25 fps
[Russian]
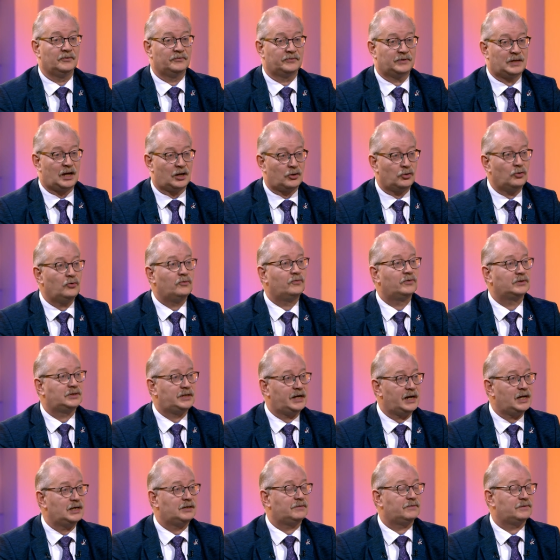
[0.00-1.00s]
второго,
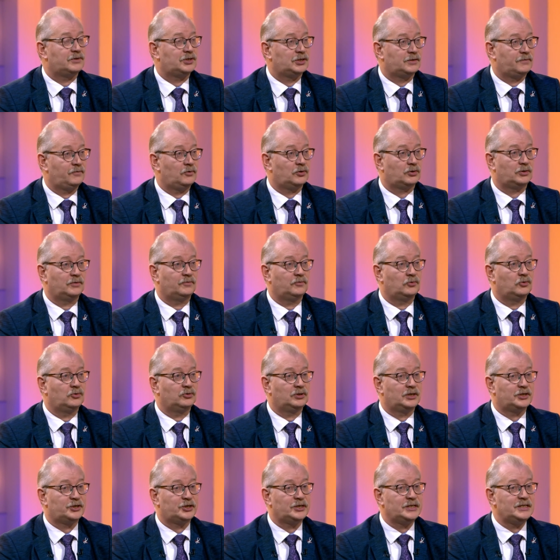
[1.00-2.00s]
третьего, четвертого
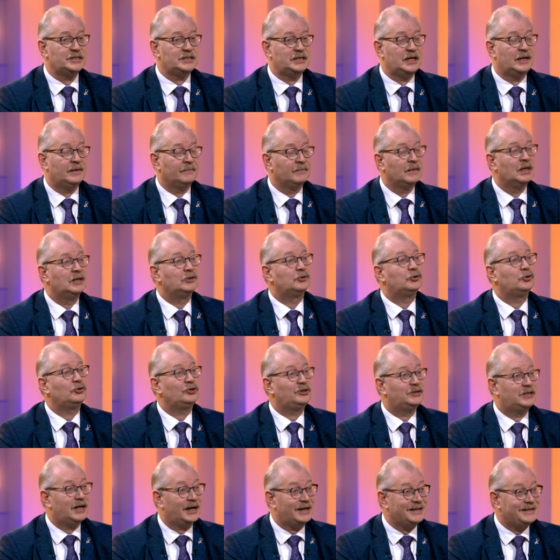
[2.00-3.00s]
года жизни, то
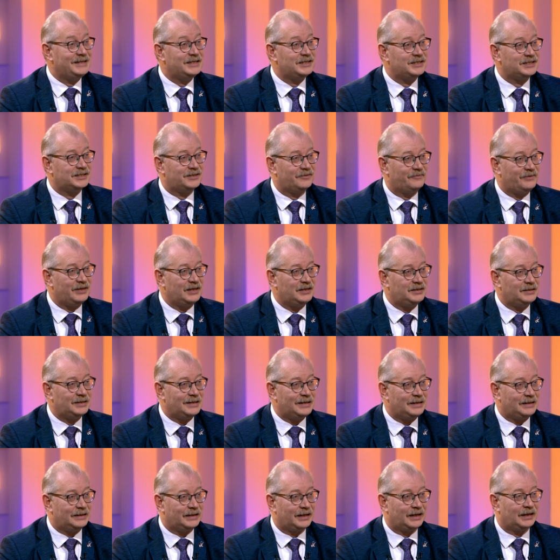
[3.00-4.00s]
да,
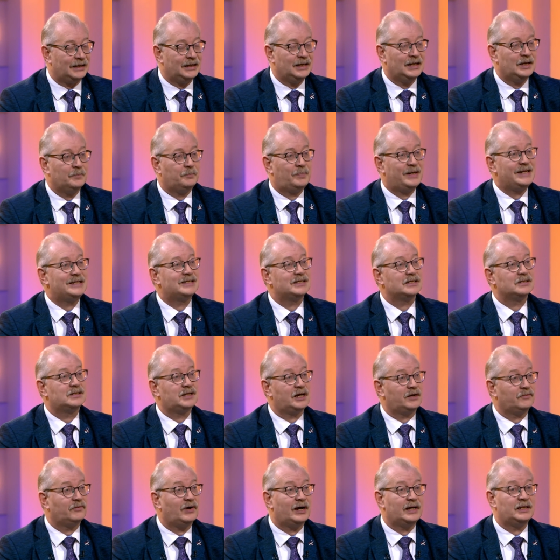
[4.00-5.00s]
действительно, при
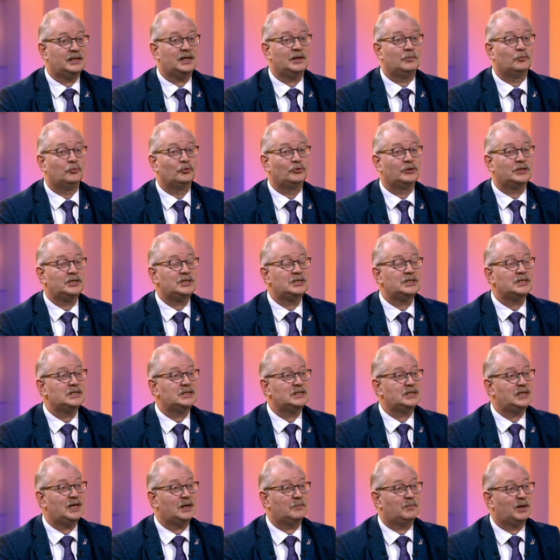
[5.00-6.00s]
созревании иммунной
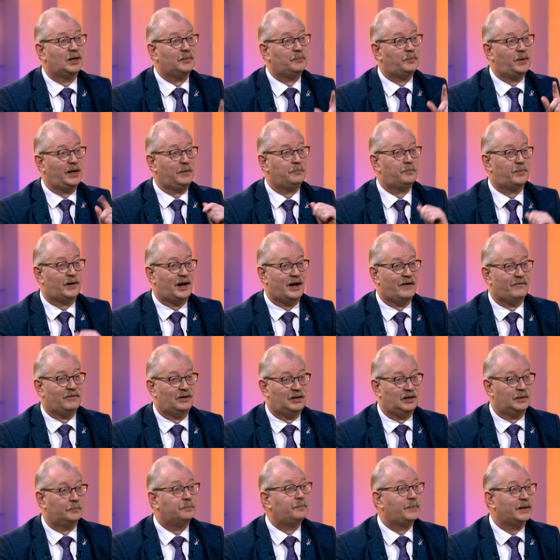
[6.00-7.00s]
системы и при
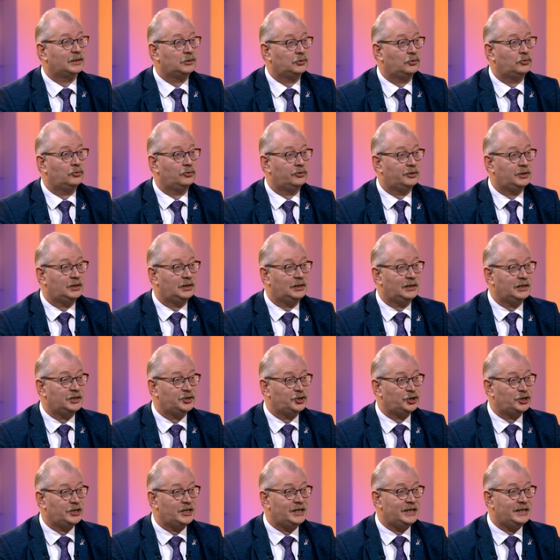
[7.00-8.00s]
правильном подходе и
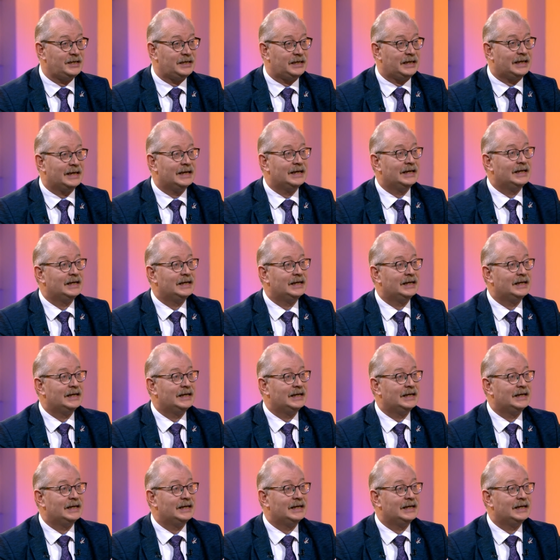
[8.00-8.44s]
лечении